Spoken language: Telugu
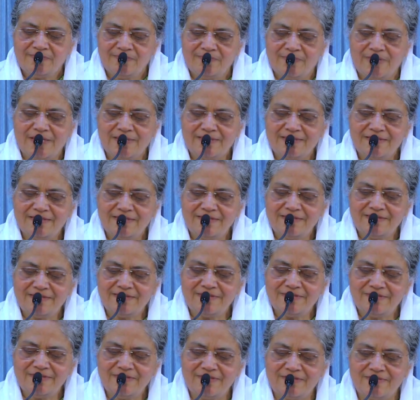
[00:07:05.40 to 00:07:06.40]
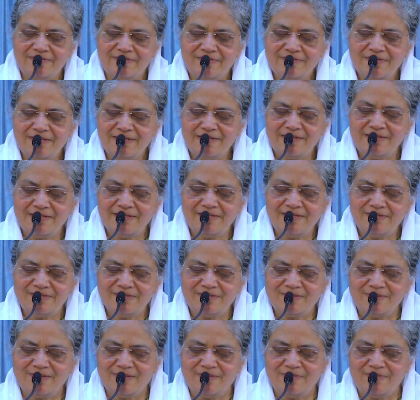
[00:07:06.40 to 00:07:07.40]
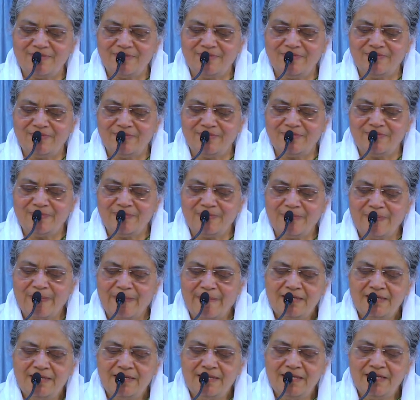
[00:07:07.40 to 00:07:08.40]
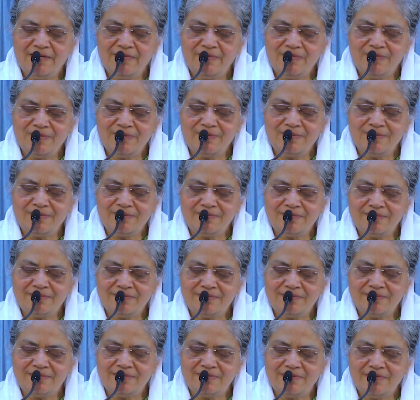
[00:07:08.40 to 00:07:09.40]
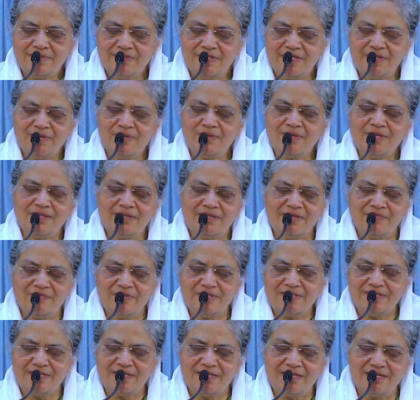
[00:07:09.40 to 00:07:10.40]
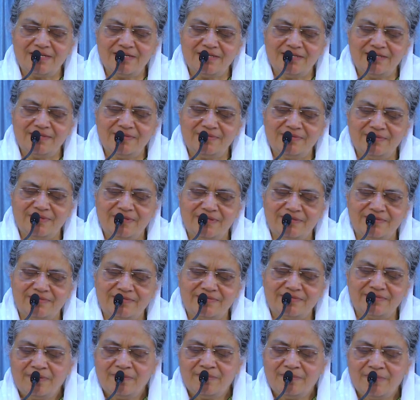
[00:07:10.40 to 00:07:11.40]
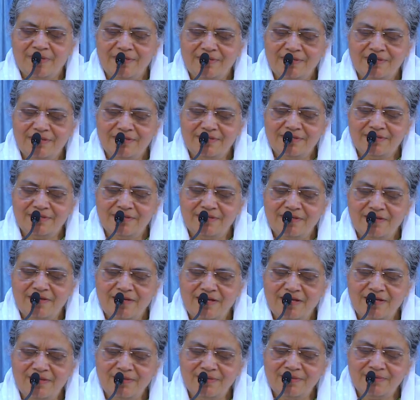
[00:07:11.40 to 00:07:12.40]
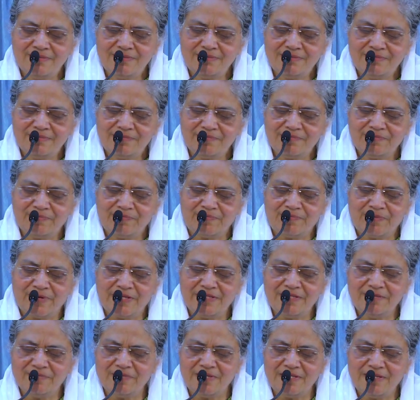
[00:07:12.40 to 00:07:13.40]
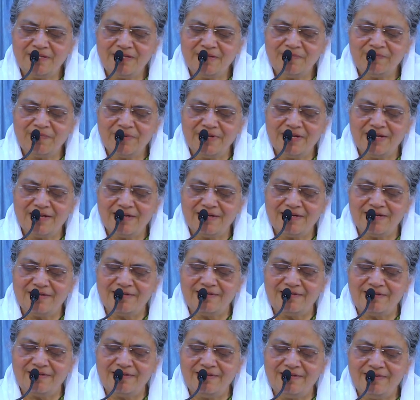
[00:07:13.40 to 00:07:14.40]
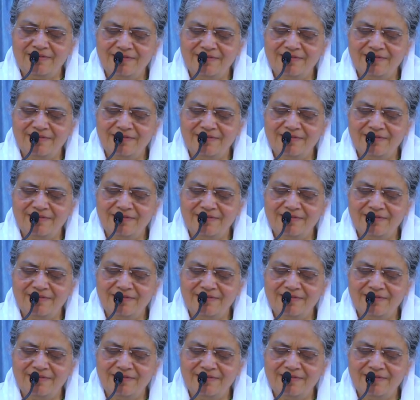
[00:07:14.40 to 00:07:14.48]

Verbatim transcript: భర్త అంటాడు ఎందుకు ఇంత ఏడుస్తున్నావు నువ్వు నీవు ఎందుకు ఇంత విచారంగా ఉన్నావు మరి నేను పది మంది పిల్లల కంటే